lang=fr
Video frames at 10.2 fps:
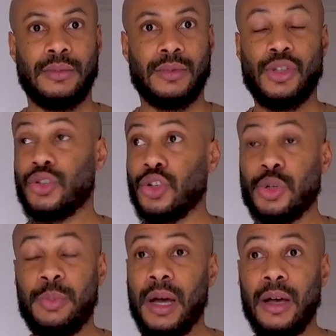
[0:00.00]
Tu
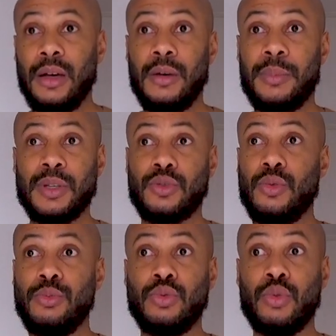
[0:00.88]
changes pas parce
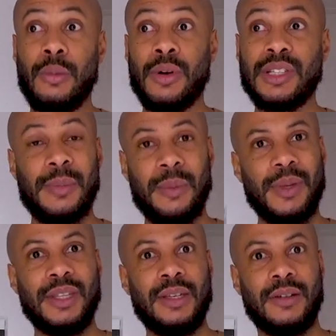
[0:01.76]
au bout de trois mois, ça va pas
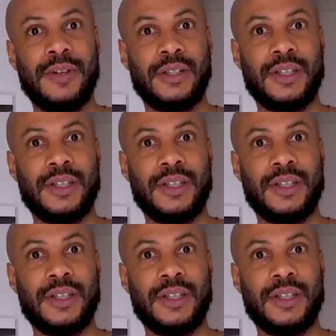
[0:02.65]
péter en fait.